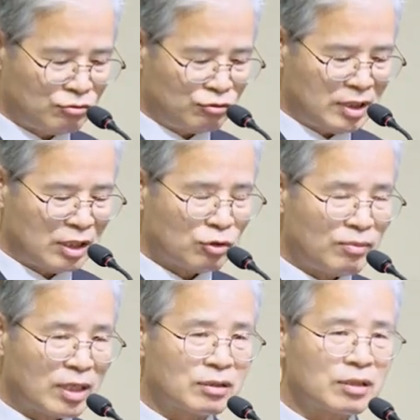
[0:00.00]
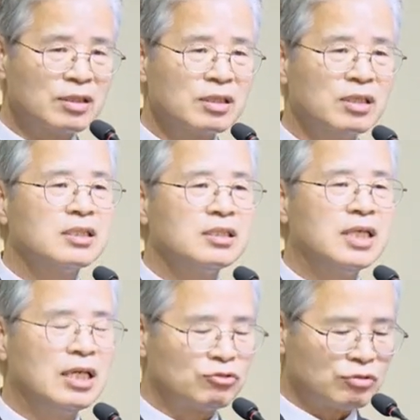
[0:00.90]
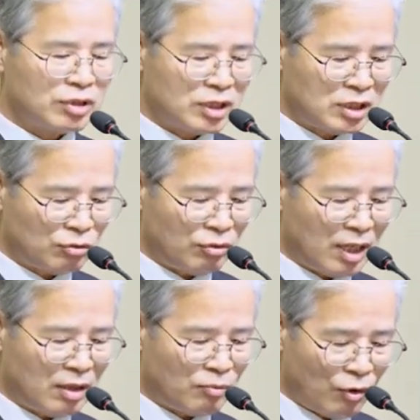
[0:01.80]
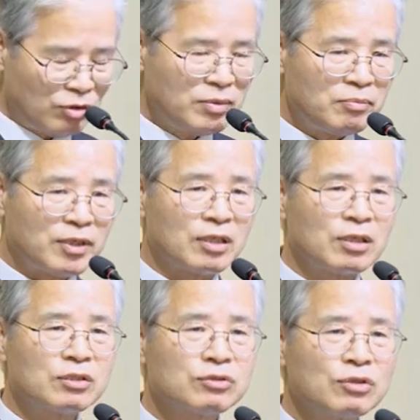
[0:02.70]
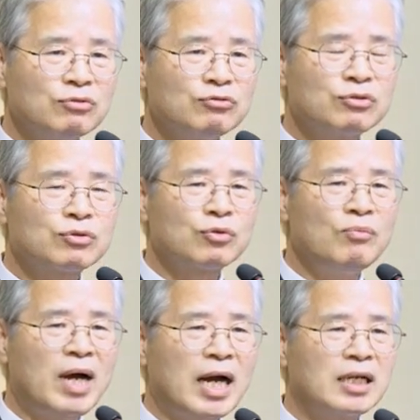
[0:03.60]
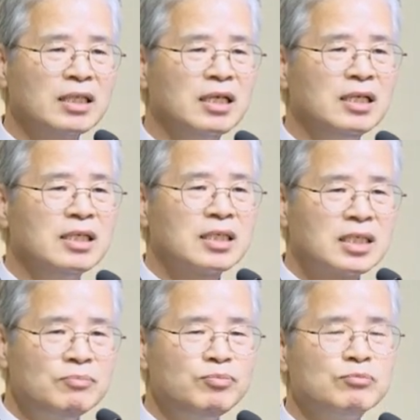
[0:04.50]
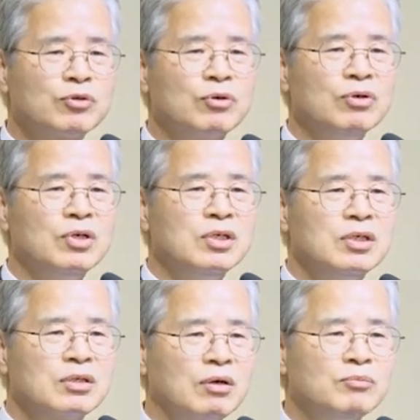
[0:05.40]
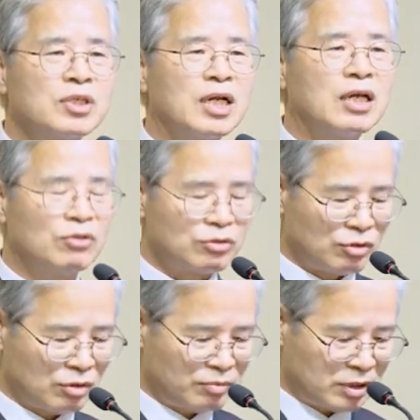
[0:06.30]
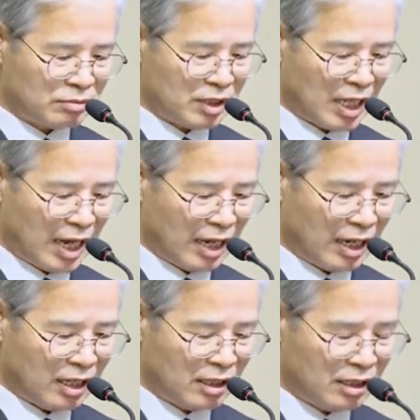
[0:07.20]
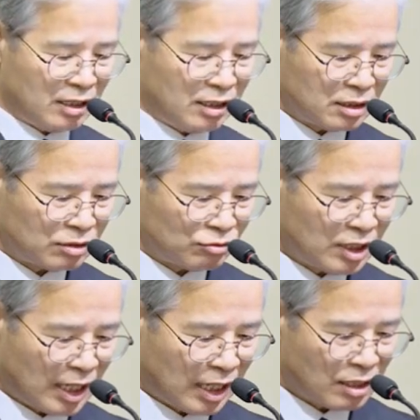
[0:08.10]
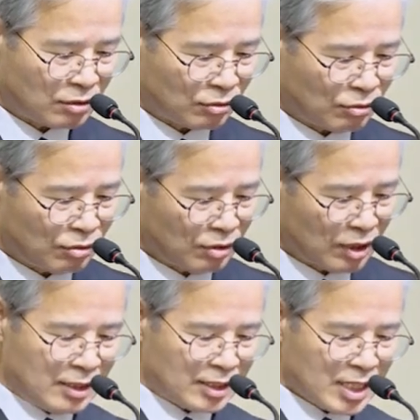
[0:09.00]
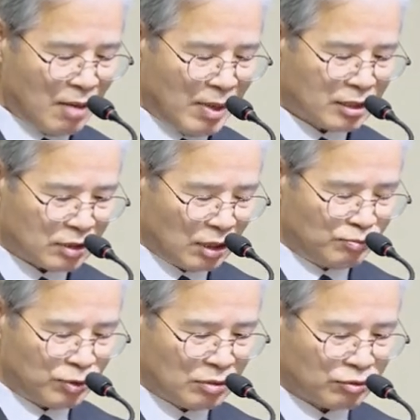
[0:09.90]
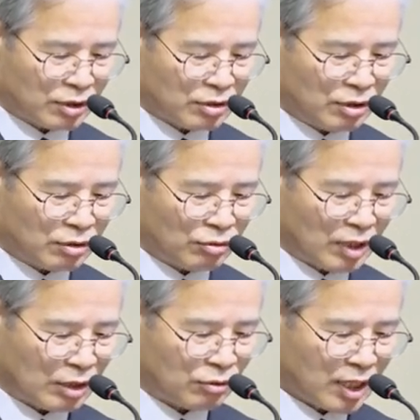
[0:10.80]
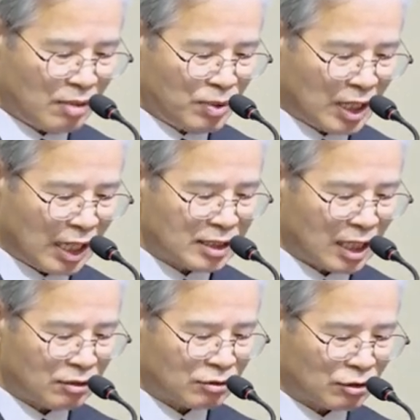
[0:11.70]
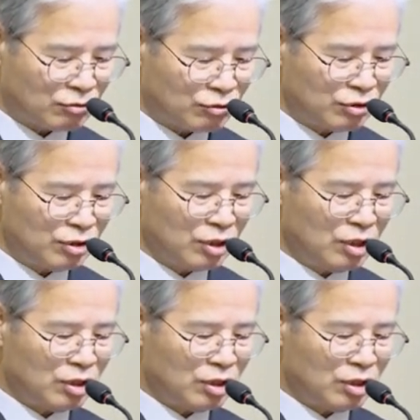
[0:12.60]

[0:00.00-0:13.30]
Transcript: 우리의 초막절은 예수 그리스도의 복음이며 천국을 소망하는 기쁨으로 넘쳐나야 될 줄로 믿습니다. 우리나라에서도 차박 열풍이 불어서 너도 나도 캠핑카를 사서 전국을